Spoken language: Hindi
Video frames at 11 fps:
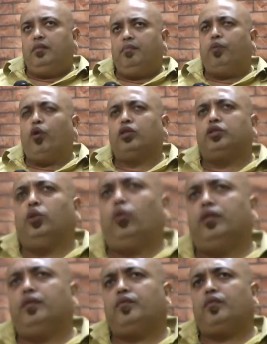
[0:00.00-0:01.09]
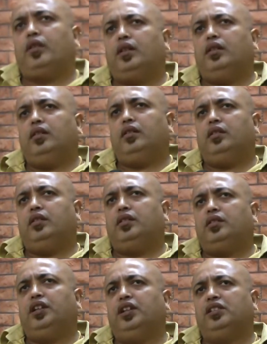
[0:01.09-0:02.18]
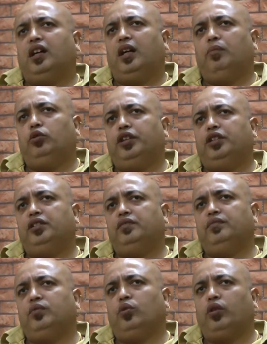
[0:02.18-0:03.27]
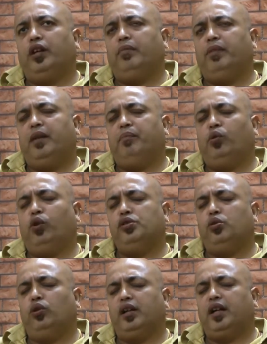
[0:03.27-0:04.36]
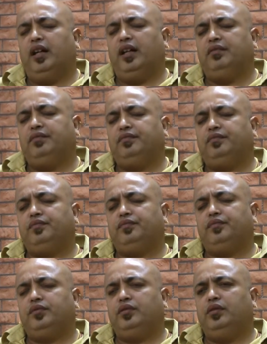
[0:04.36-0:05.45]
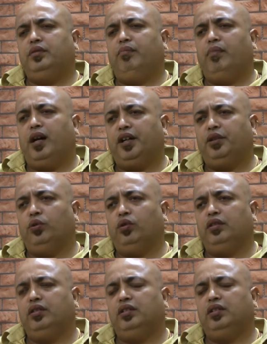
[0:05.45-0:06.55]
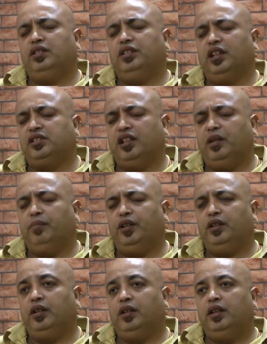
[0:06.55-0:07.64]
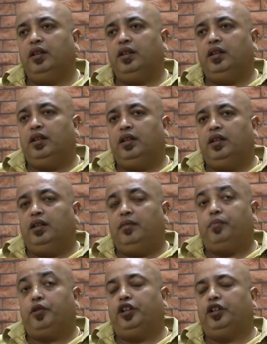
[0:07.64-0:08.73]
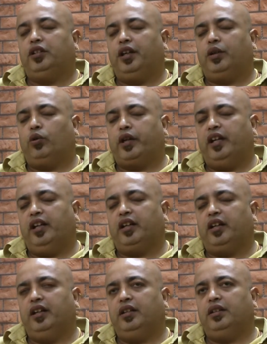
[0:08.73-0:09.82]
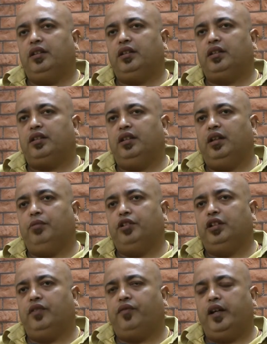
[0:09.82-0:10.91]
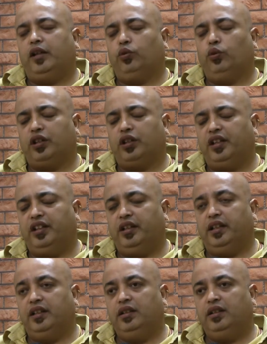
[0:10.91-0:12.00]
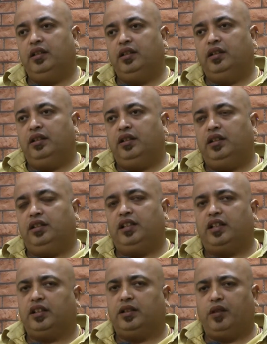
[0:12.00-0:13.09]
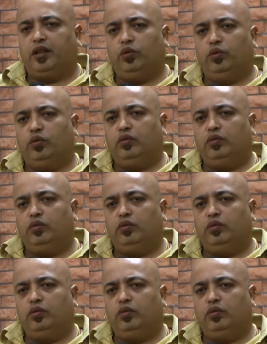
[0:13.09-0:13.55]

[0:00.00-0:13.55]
बहुत जोर तीन साल मुझे हो गए मैंने बहुत जोर लगाया मान योग जज साहब भी पिछली तारीख को कहने लग गए कि अमी जी ये फ़ाइल क्लोज़ करनी है इसे ख़त्म कर लो